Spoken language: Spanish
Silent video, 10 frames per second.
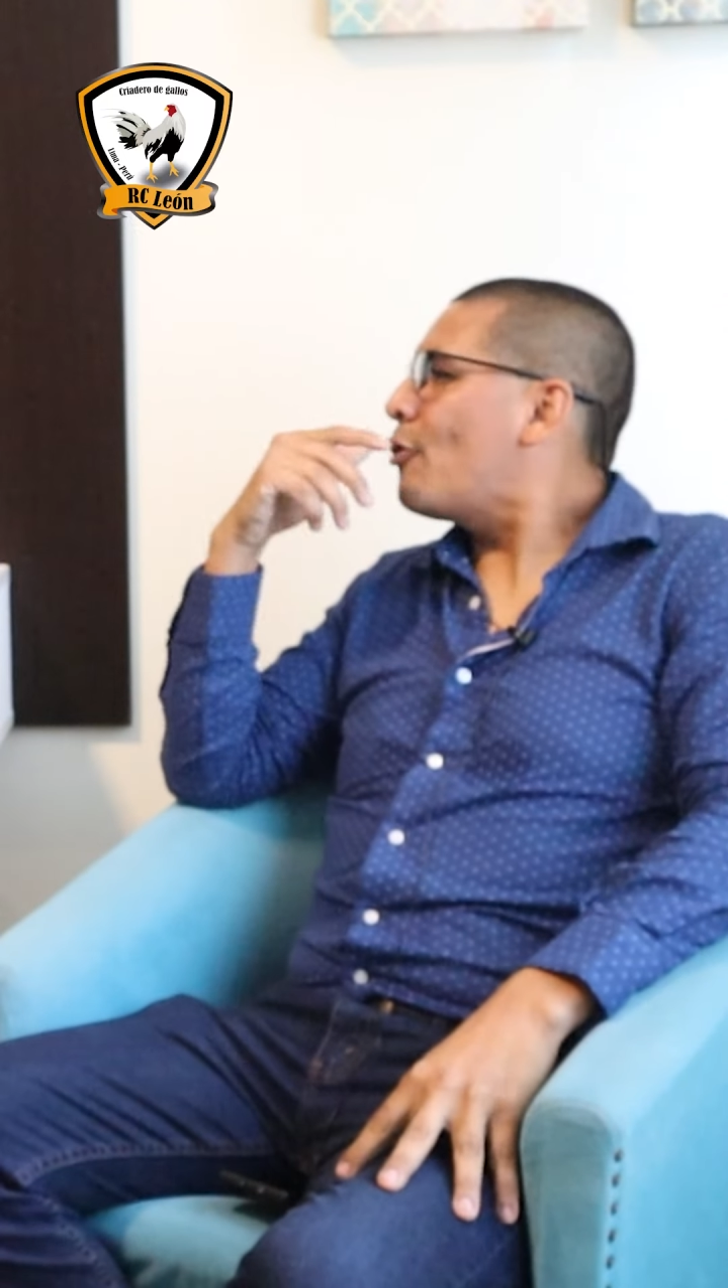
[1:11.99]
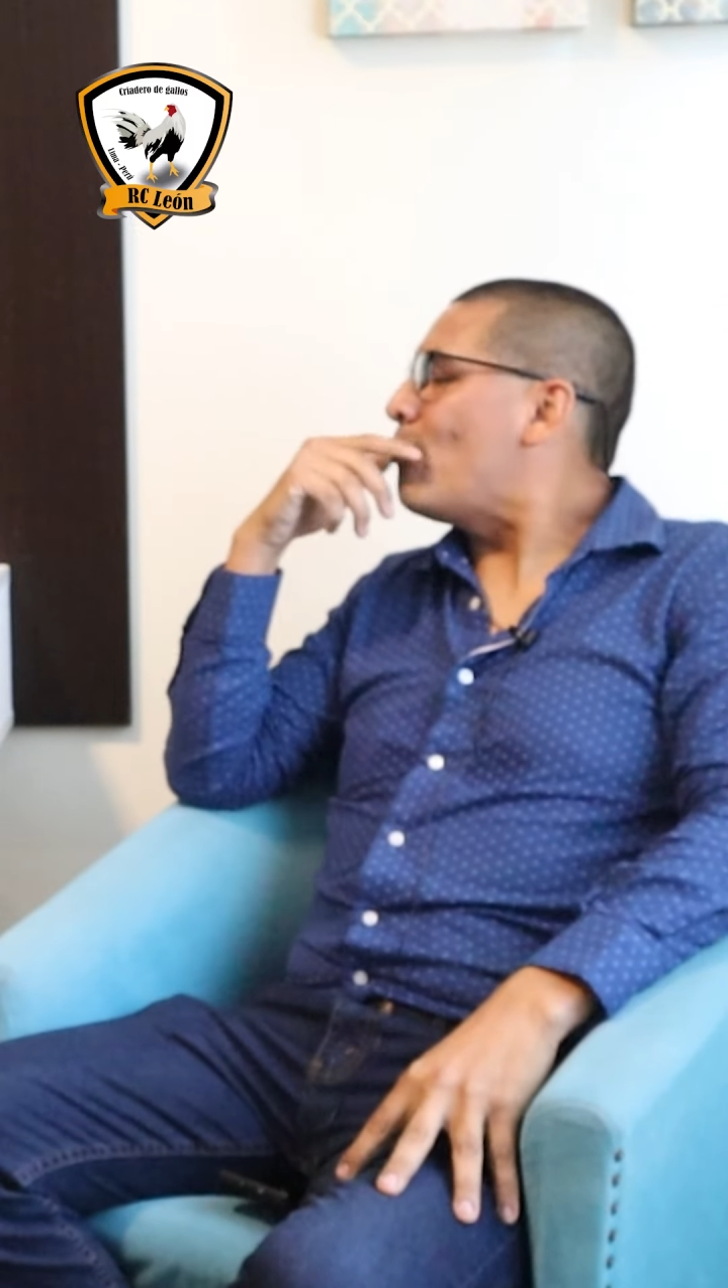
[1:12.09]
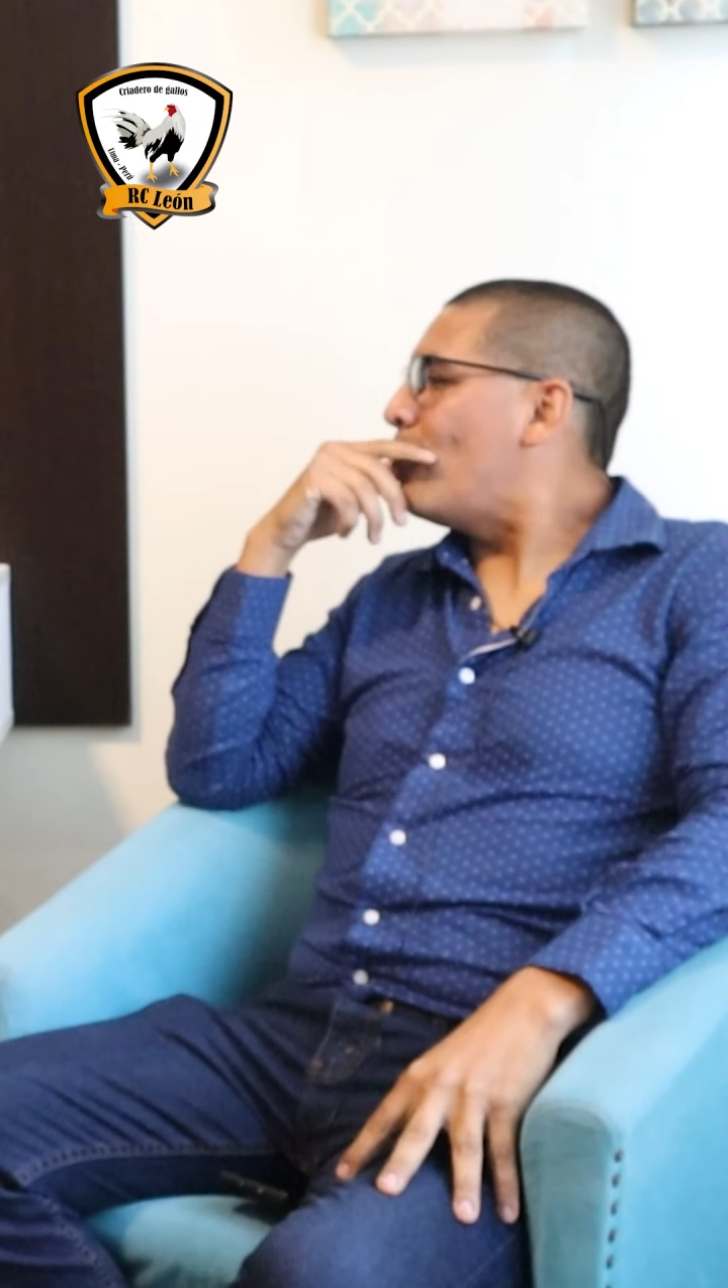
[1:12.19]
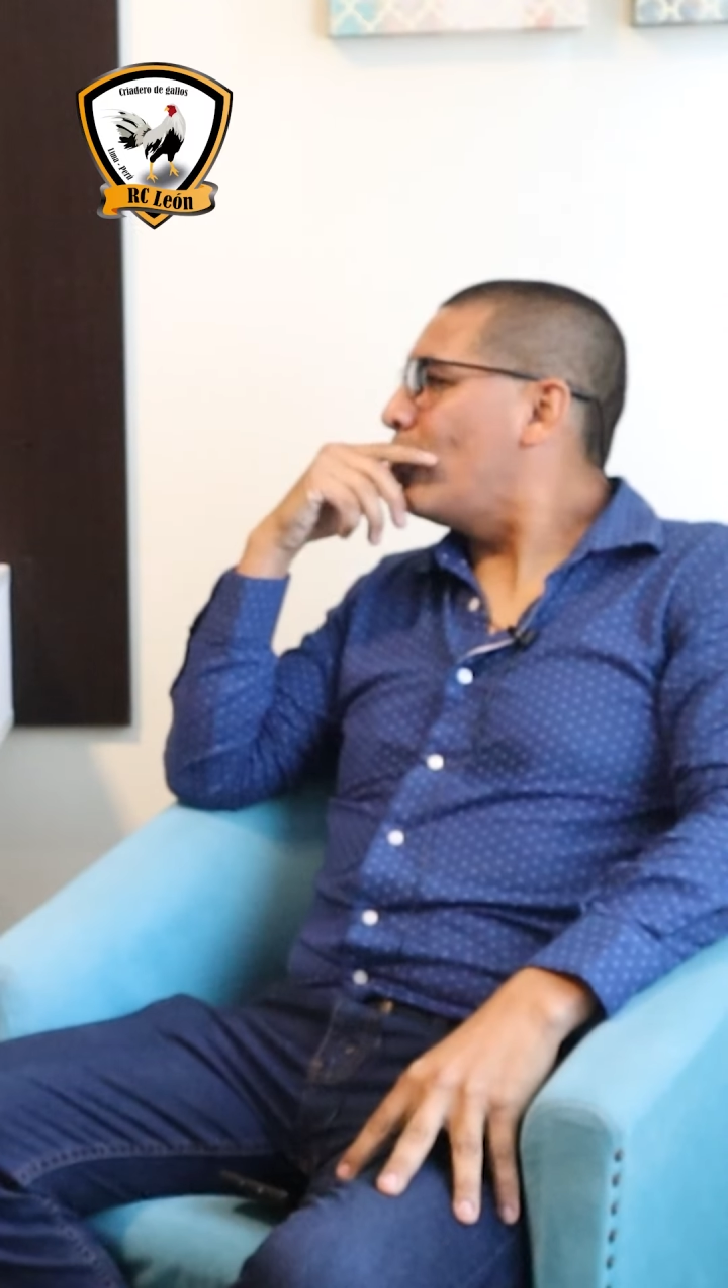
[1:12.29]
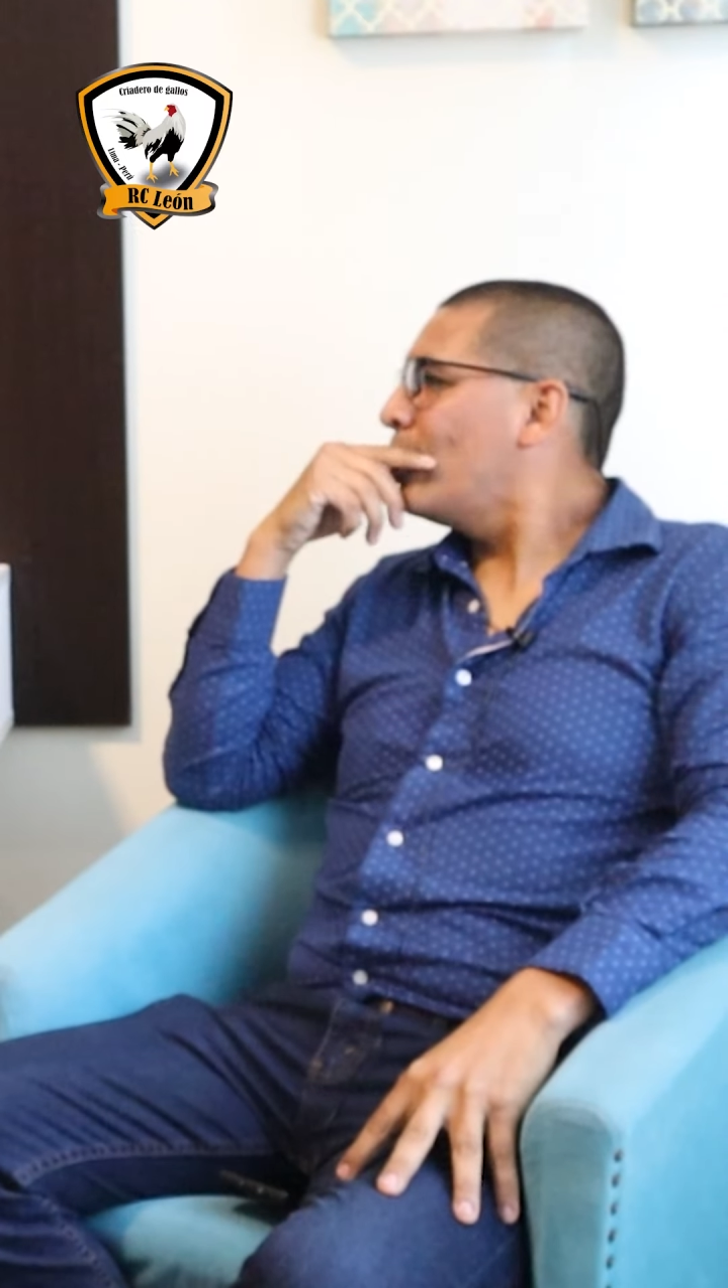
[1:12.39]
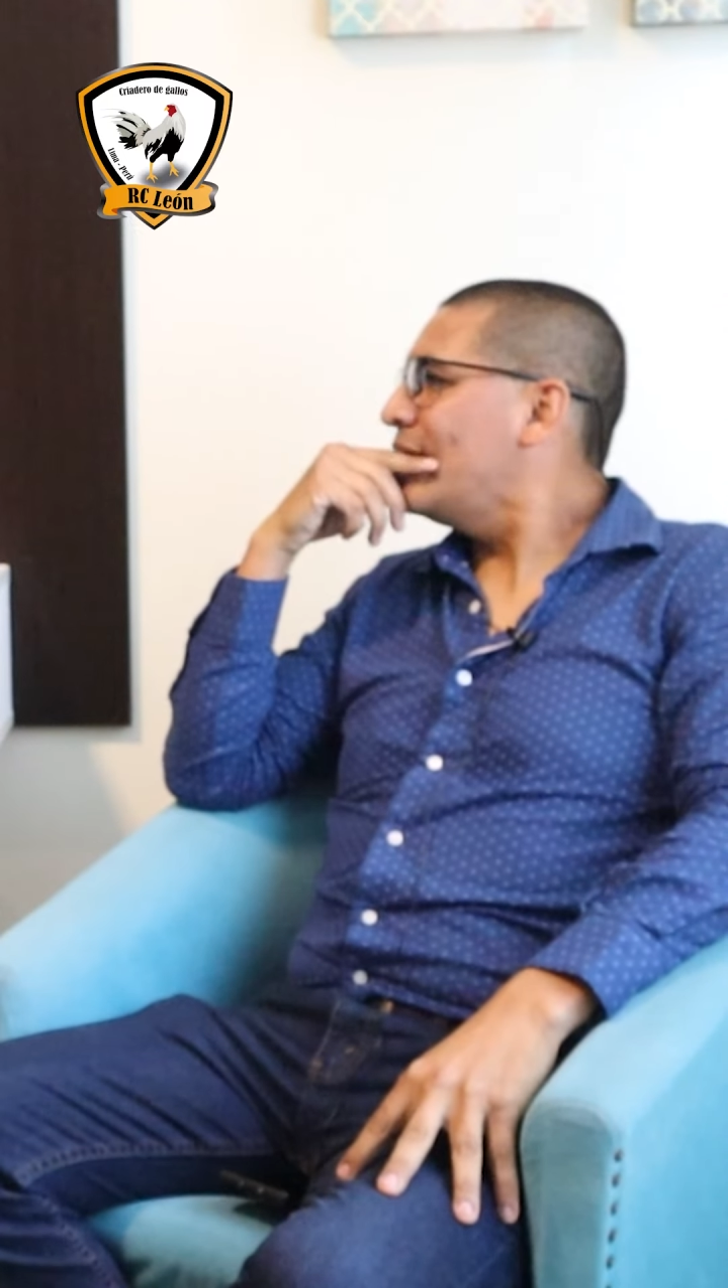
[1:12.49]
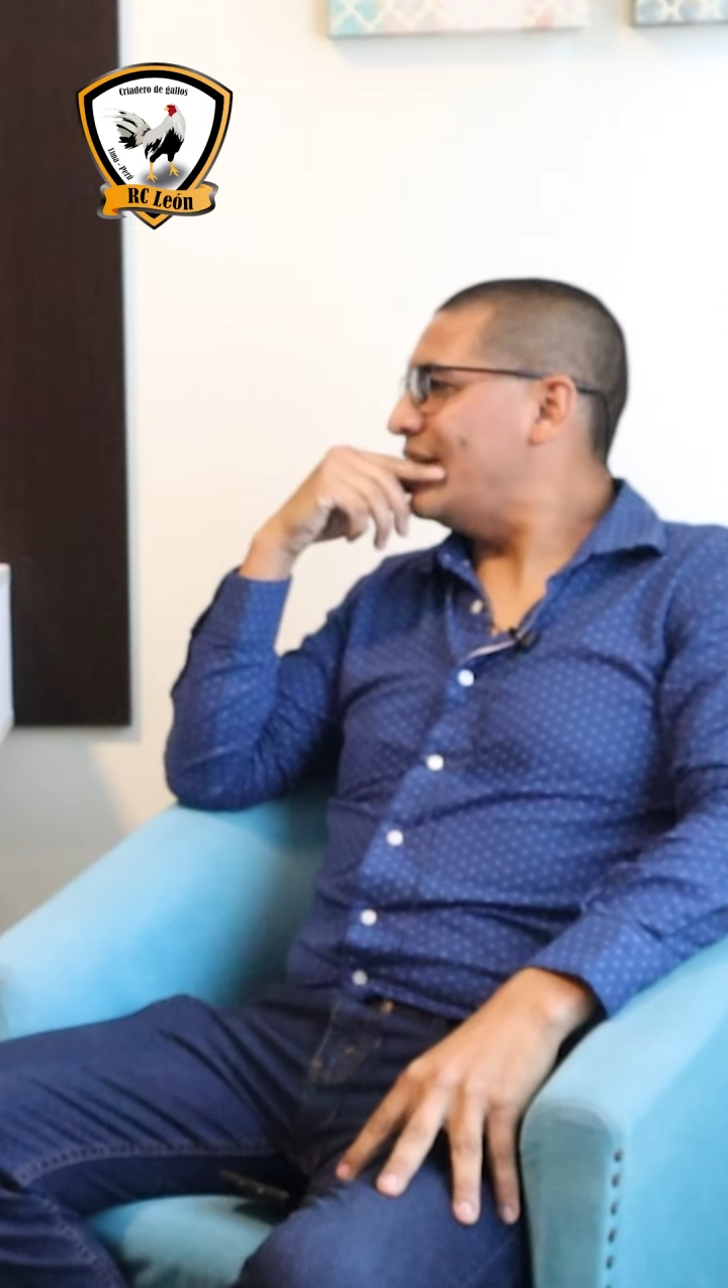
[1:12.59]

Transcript: cómodo